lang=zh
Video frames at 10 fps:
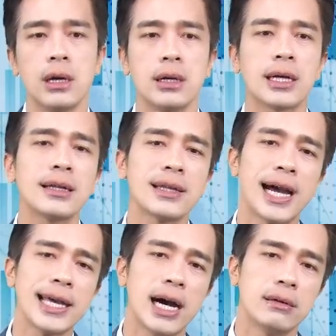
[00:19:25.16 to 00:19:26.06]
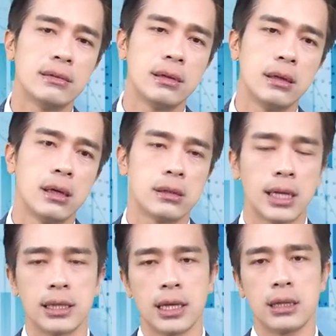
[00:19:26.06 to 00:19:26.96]
你看台药
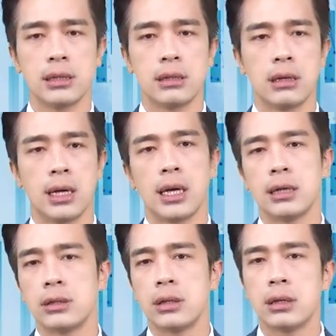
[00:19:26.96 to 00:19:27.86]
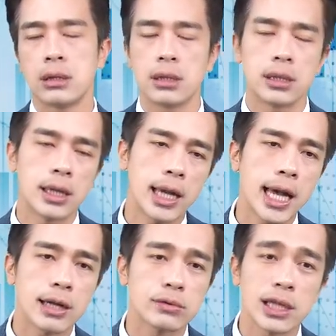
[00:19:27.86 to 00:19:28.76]
那一天，
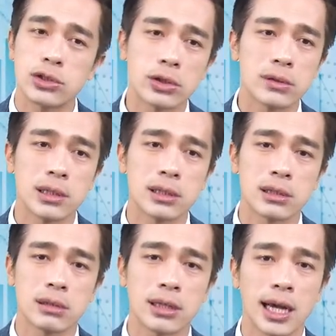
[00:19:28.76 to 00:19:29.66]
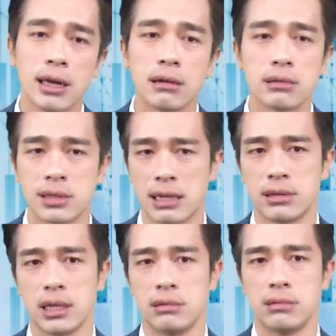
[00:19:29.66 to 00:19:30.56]
哎，AI 股在修正的时候，台药涨
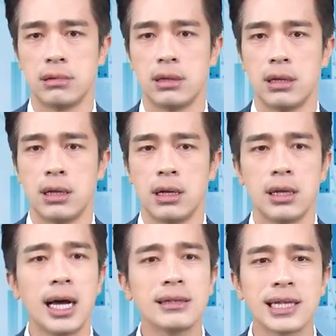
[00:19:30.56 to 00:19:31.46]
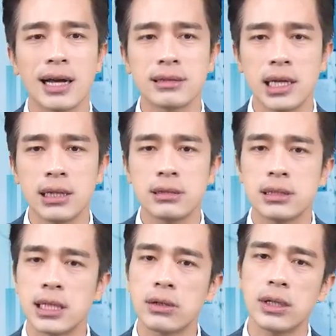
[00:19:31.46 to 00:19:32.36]
停，台药涨停，
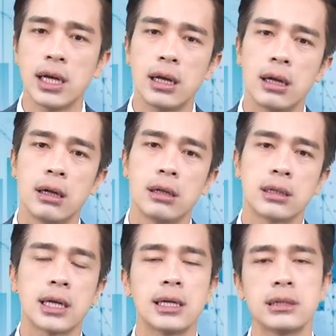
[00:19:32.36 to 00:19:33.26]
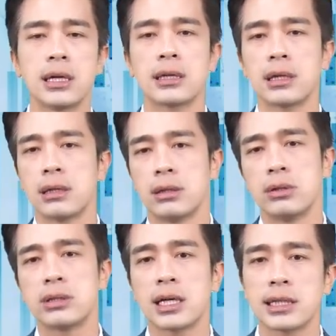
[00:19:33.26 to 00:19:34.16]
结果呢？你看这两天
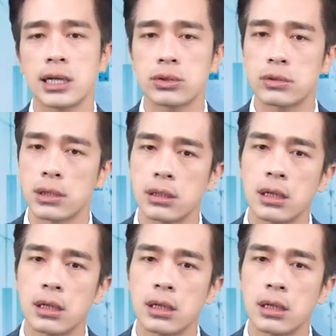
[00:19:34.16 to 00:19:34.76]
又向下修正，